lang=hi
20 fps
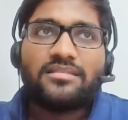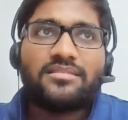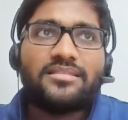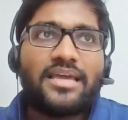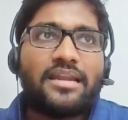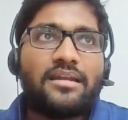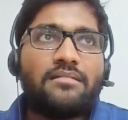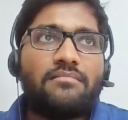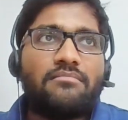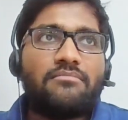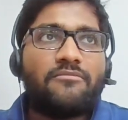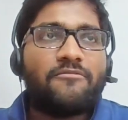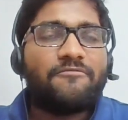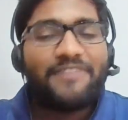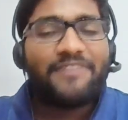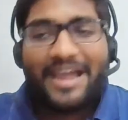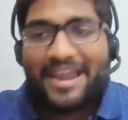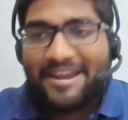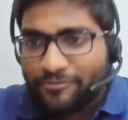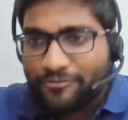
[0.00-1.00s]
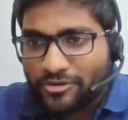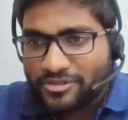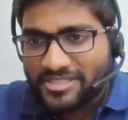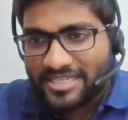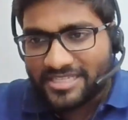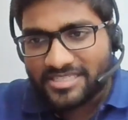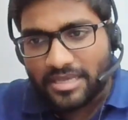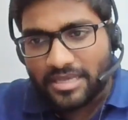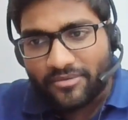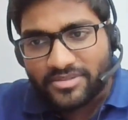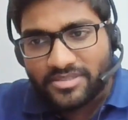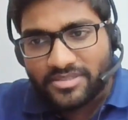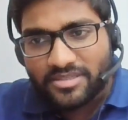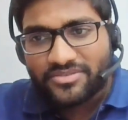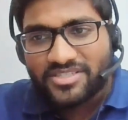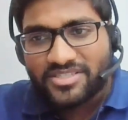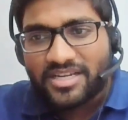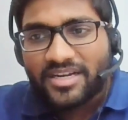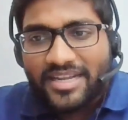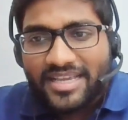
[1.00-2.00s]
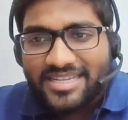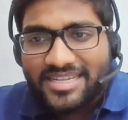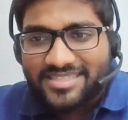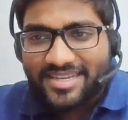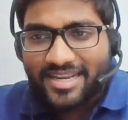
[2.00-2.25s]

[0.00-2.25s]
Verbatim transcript: then five to six hours of study is